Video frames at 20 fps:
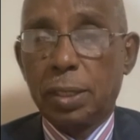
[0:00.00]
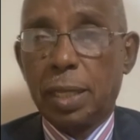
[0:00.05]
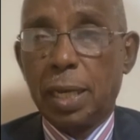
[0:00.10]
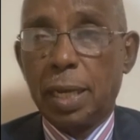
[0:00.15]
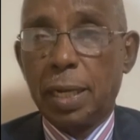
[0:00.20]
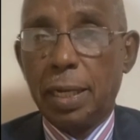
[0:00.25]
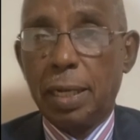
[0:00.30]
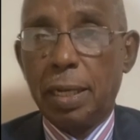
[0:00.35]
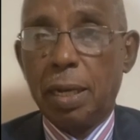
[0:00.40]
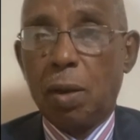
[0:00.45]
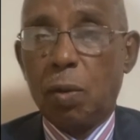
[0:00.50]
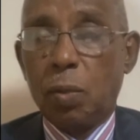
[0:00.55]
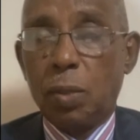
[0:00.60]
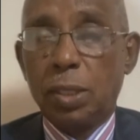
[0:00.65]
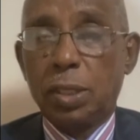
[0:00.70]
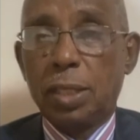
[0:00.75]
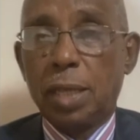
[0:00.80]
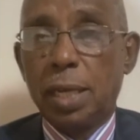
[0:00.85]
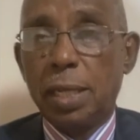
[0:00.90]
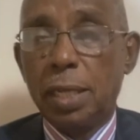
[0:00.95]
وعسكريه
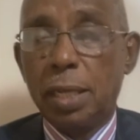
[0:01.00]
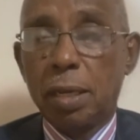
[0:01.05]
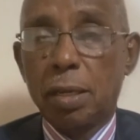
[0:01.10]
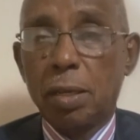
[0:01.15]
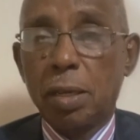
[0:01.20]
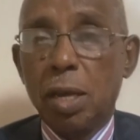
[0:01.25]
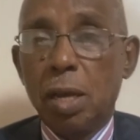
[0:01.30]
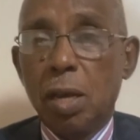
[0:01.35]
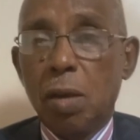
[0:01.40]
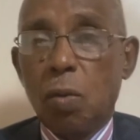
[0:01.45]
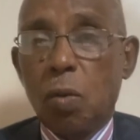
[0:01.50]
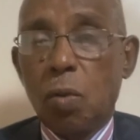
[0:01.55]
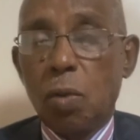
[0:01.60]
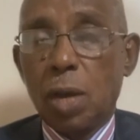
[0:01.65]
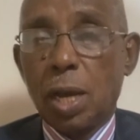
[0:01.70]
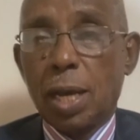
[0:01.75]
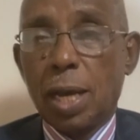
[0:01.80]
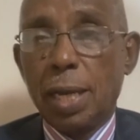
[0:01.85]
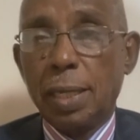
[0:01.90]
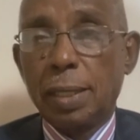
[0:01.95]
وانسانيه
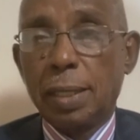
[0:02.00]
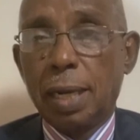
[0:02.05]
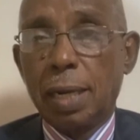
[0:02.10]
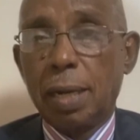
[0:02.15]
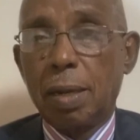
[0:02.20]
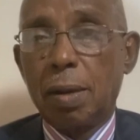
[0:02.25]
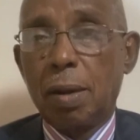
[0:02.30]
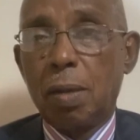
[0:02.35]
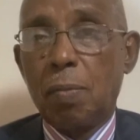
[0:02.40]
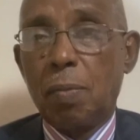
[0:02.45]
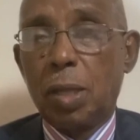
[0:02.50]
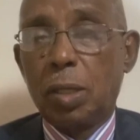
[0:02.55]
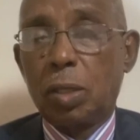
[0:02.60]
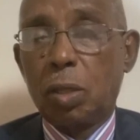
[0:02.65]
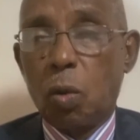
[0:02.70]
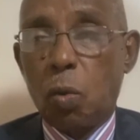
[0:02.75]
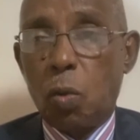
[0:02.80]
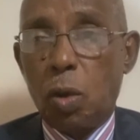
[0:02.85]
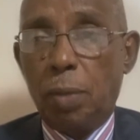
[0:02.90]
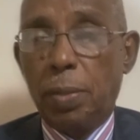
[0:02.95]
وهناك ايضا ما
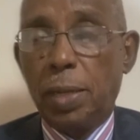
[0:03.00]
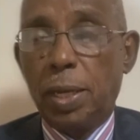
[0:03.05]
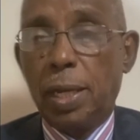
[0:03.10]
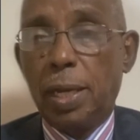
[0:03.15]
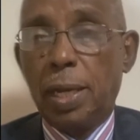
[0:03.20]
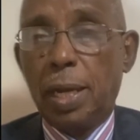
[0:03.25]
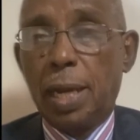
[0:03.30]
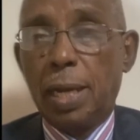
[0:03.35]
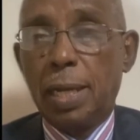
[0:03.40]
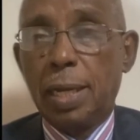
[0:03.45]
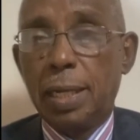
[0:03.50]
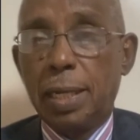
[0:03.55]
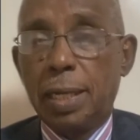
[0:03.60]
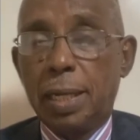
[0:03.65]
تلوح به